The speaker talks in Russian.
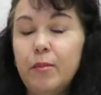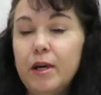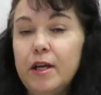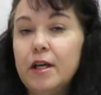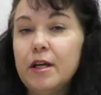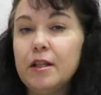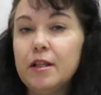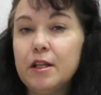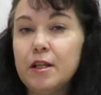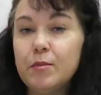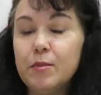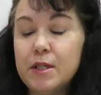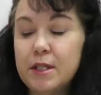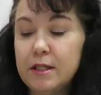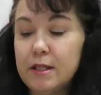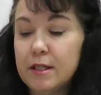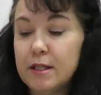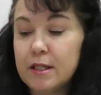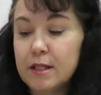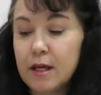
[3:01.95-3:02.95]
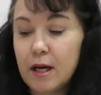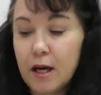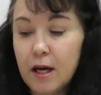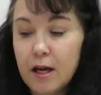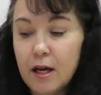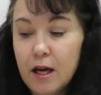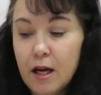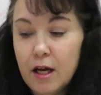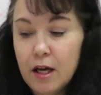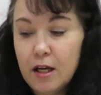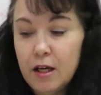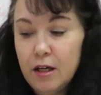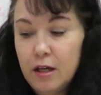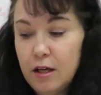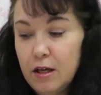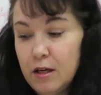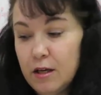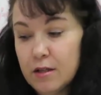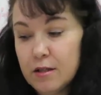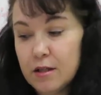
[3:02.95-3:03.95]
багетная мастерская –
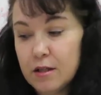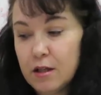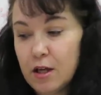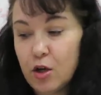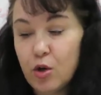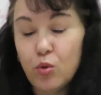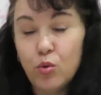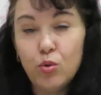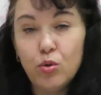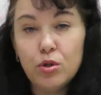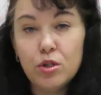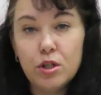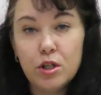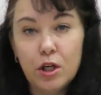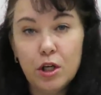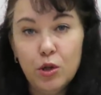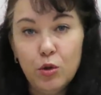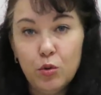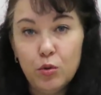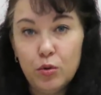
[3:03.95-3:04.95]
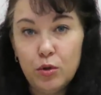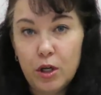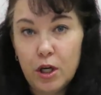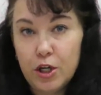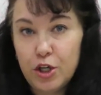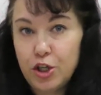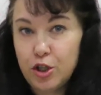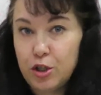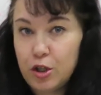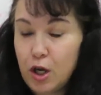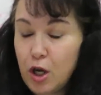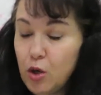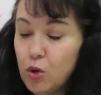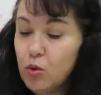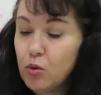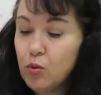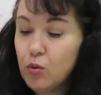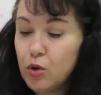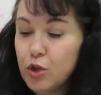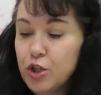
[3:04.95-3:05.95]
и за такую цену, я
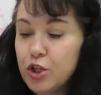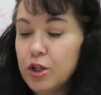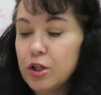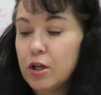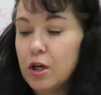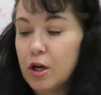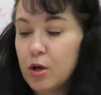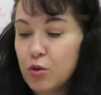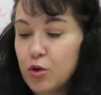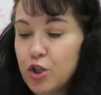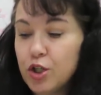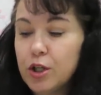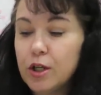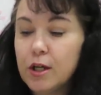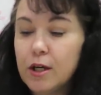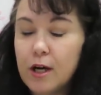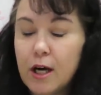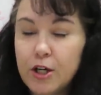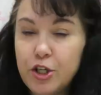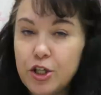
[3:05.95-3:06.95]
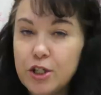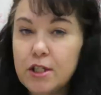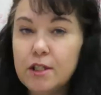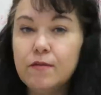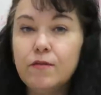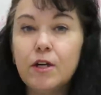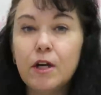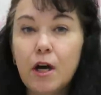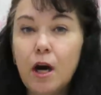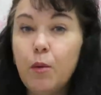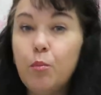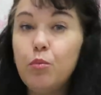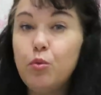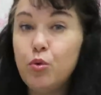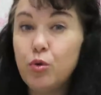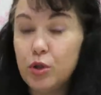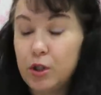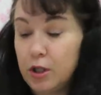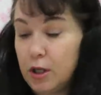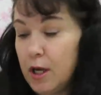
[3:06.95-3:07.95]
считаю, очень хорошее качество
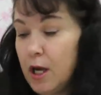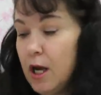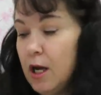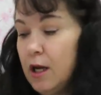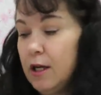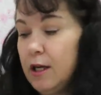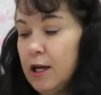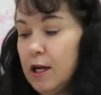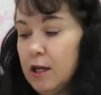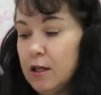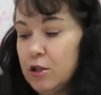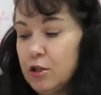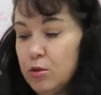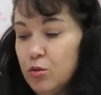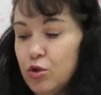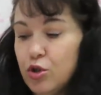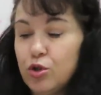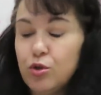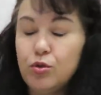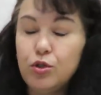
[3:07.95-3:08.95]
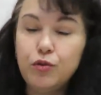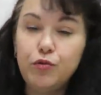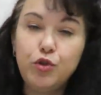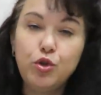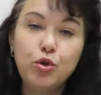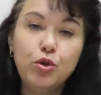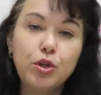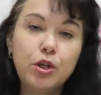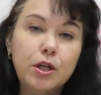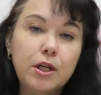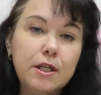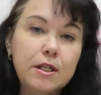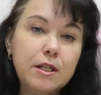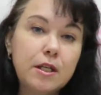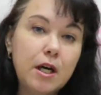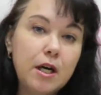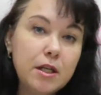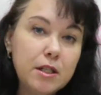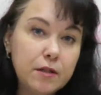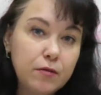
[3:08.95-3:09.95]
работы. Я слушаю, девчонки
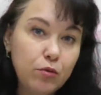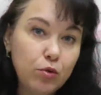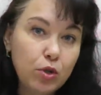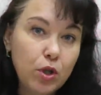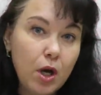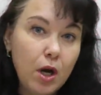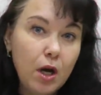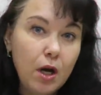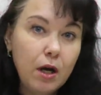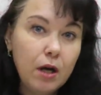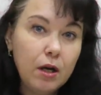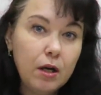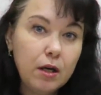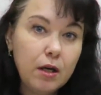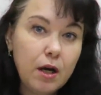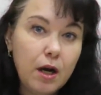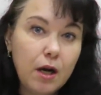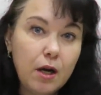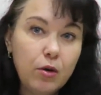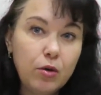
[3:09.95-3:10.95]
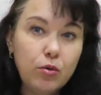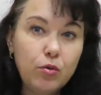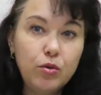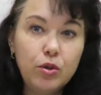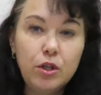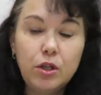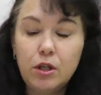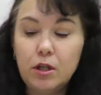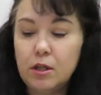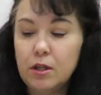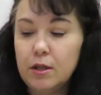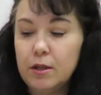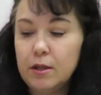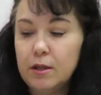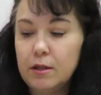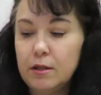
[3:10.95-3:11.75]
рассказывают, а, как у них э,